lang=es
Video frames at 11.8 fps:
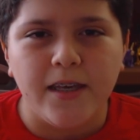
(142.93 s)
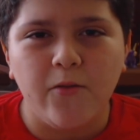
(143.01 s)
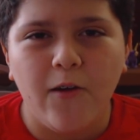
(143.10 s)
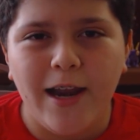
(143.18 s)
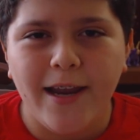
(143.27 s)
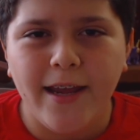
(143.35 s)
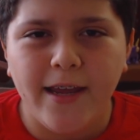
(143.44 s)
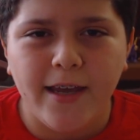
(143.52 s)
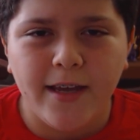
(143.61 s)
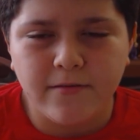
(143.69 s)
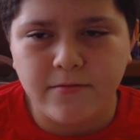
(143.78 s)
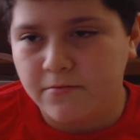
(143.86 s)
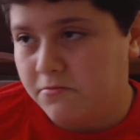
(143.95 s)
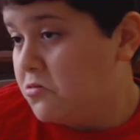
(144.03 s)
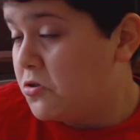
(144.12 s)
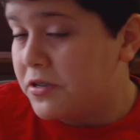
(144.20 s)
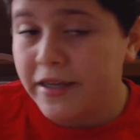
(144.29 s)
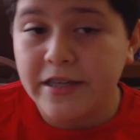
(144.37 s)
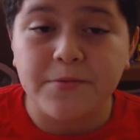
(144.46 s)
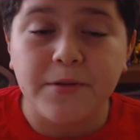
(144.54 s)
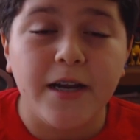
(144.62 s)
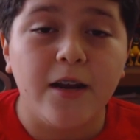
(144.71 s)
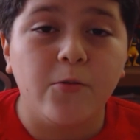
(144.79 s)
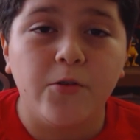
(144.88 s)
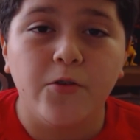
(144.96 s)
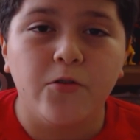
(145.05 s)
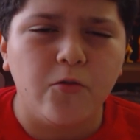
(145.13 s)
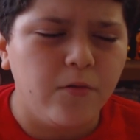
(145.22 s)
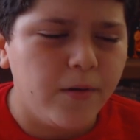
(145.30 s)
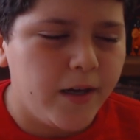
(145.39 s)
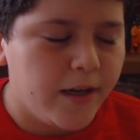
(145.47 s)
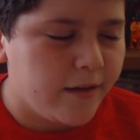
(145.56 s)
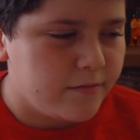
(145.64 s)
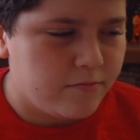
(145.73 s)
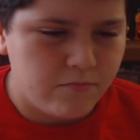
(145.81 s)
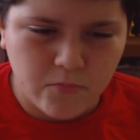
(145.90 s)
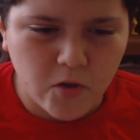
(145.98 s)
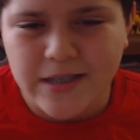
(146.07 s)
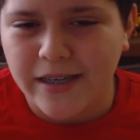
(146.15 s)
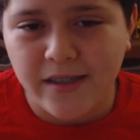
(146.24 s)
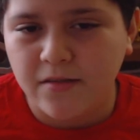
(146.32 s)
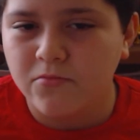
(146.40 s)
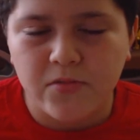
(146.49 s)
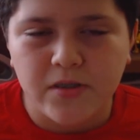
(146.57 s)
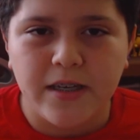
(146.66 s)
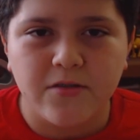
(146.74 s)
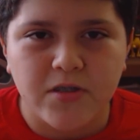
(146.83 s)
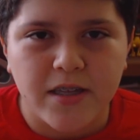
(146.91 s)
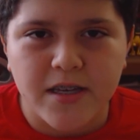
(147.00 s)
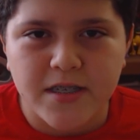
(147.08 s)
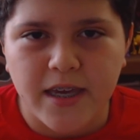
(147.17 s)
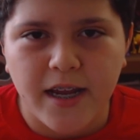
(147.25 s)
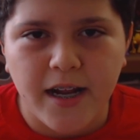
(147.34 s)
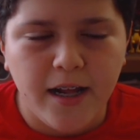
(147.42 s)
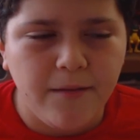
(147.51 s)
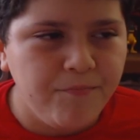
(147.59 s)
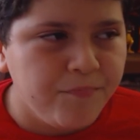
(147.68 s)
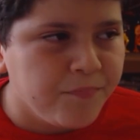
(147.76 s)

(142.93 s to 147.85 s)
Igual y ustedes ven algún youtuber, no sé, quien ustedes quieran.